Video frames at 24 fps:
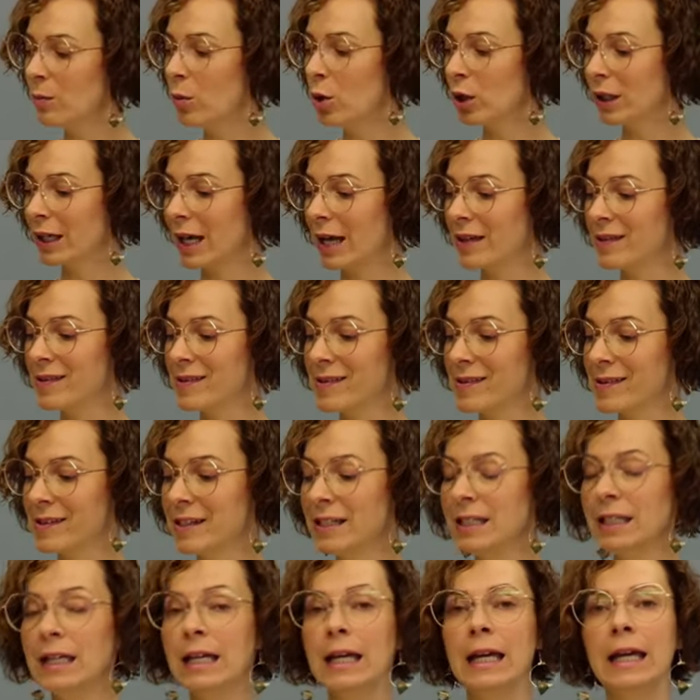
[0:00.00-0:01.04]

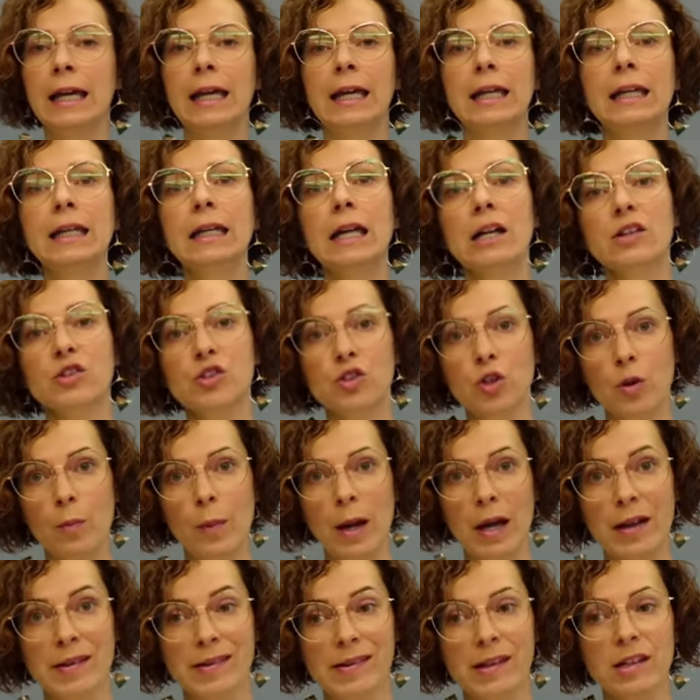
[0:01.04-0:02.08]
démocratisées et en se
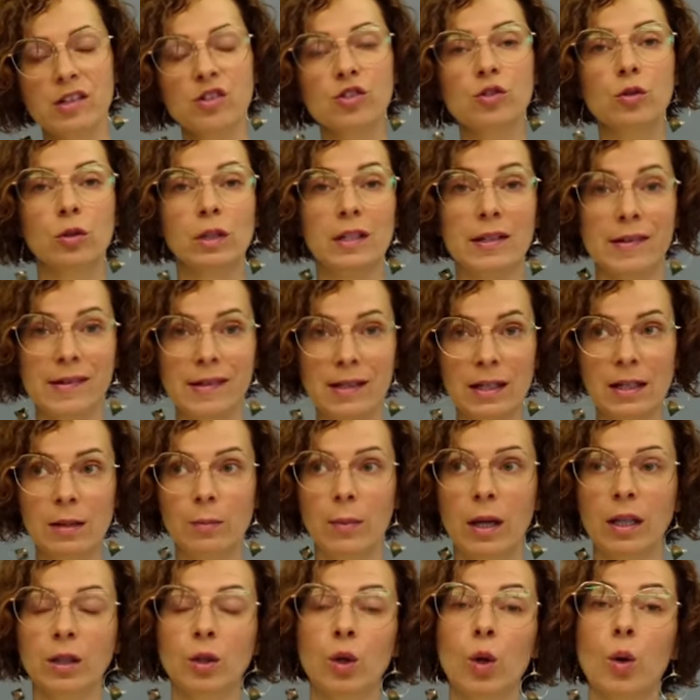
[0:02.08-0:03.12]
basant sur les
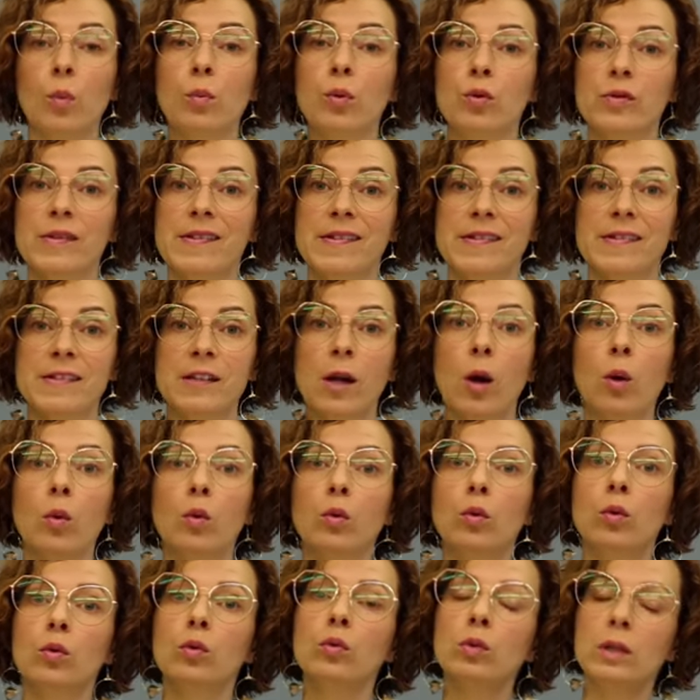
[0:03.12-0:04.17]
éléments de
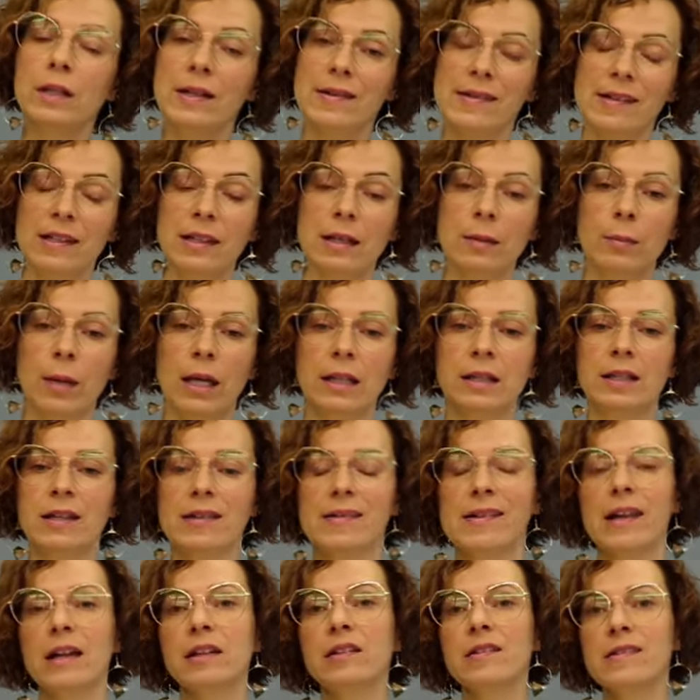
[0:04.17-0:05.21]
composition ou les éléments de
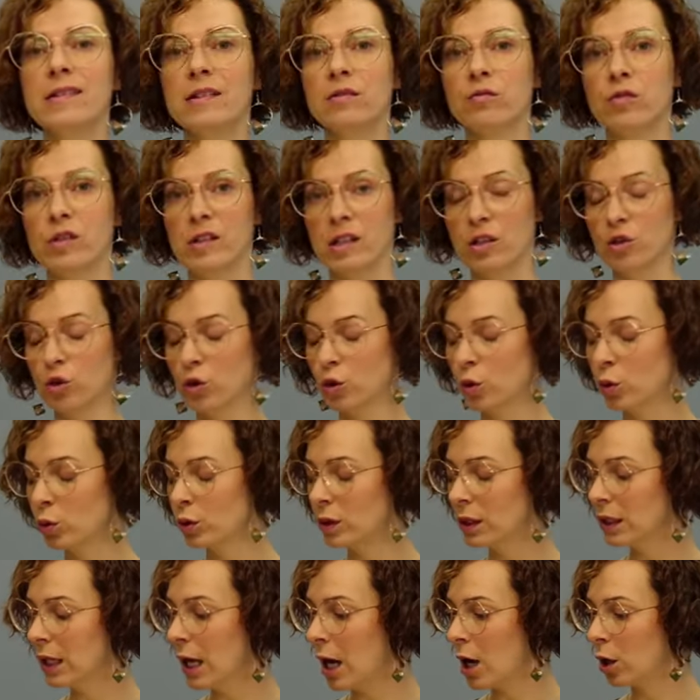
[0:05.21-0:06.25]
design, si vous êtes du
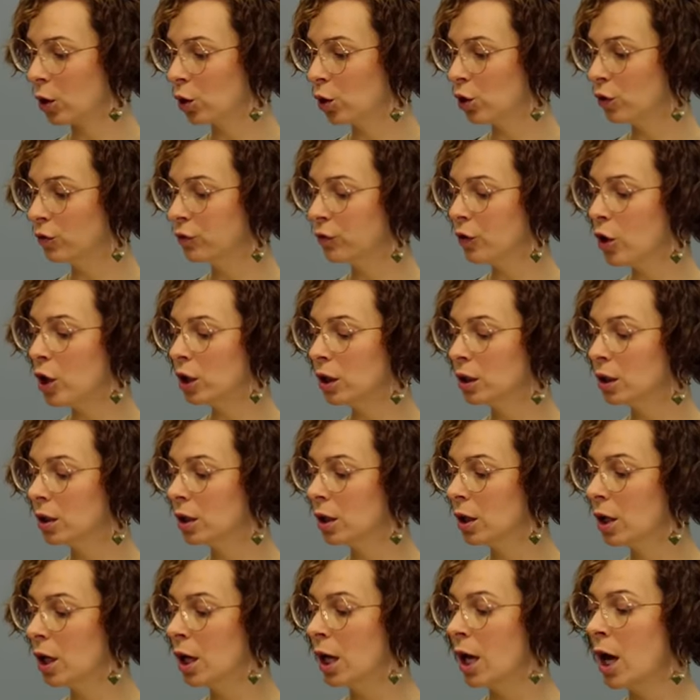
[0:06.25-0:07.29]
côté
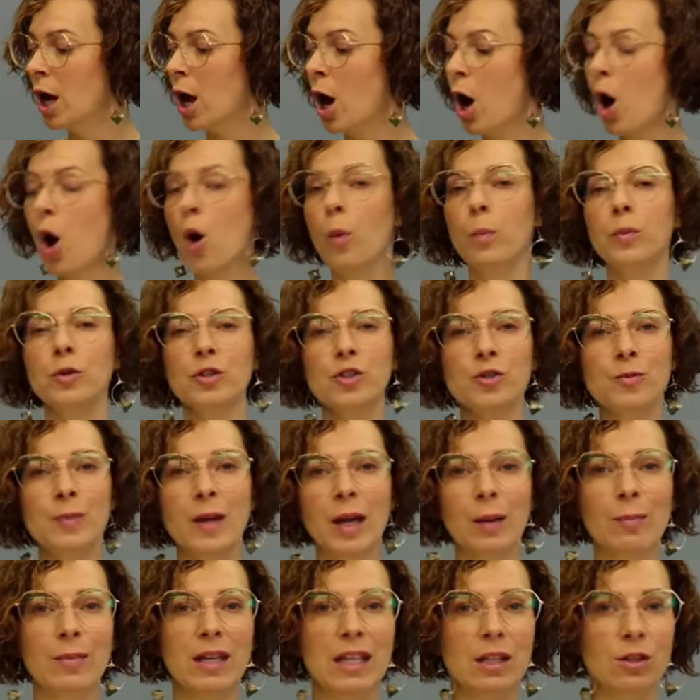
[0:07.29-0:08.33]
anglophone, on peut se
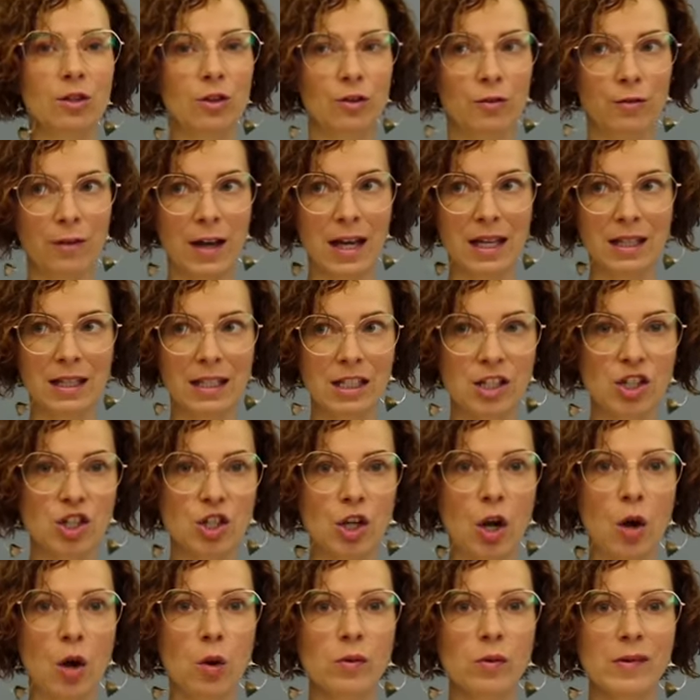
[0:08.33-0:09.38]
permettre de faire des
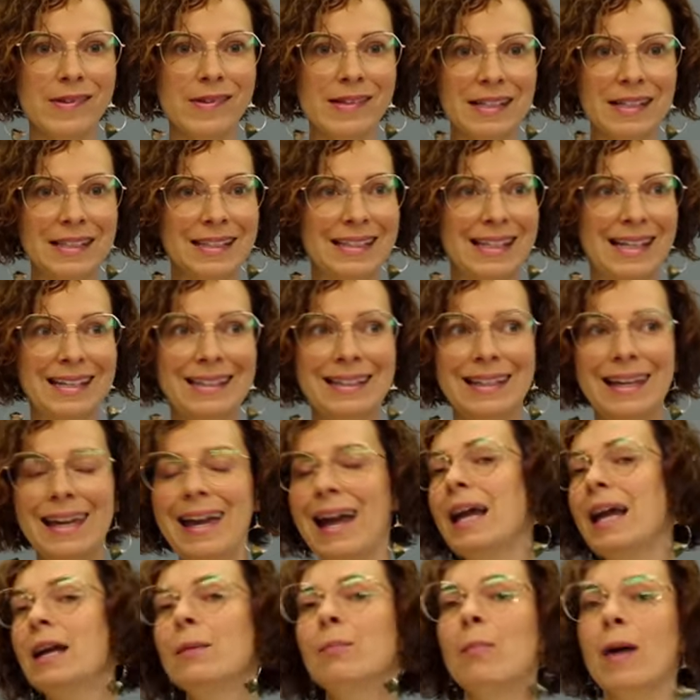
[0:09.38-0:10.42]
choses qui
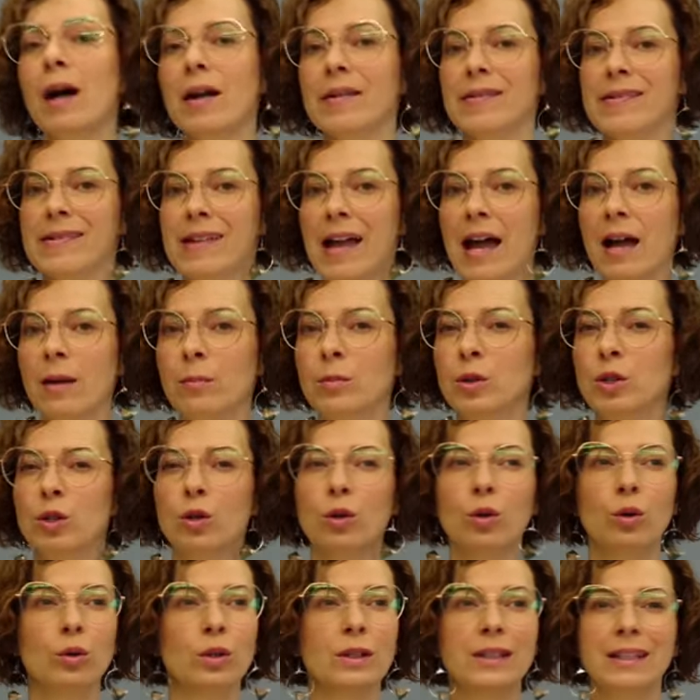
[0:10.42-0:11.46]
étaient impensables il y
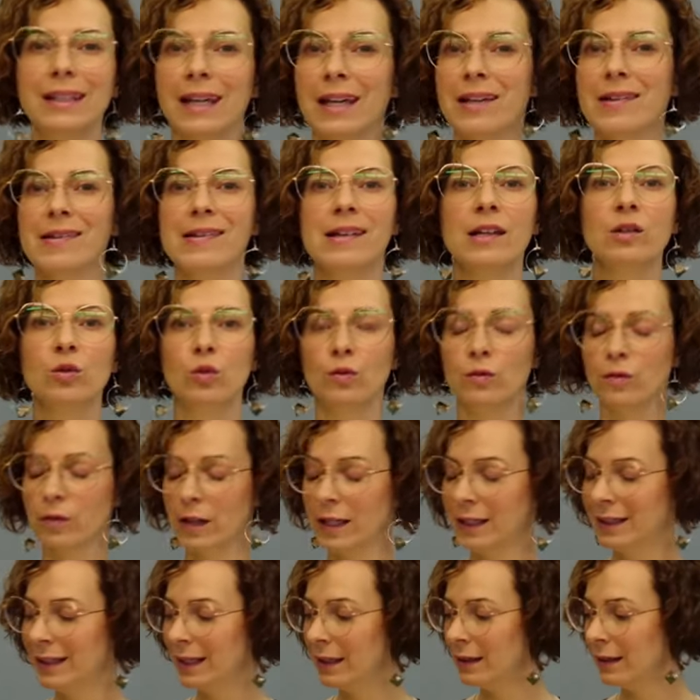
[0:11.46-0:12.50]
a une quinzaine, une
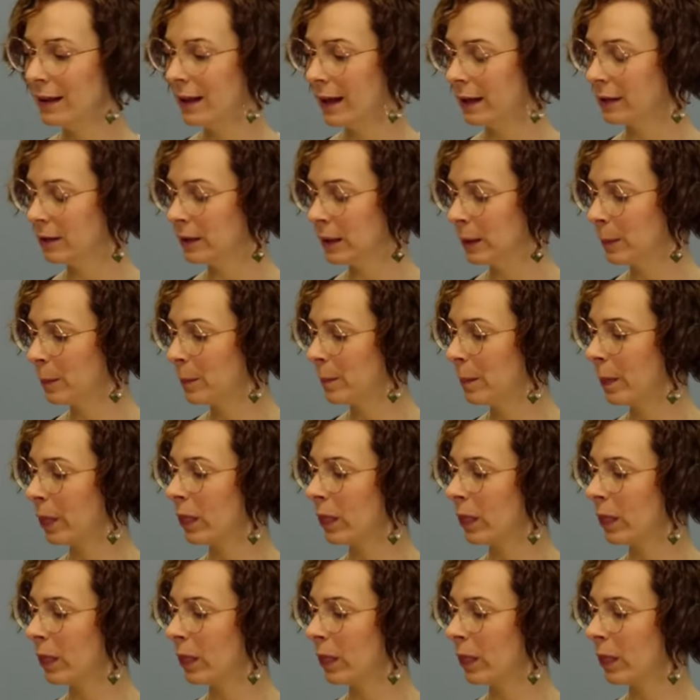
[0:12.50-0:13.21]
vingtaine d'années.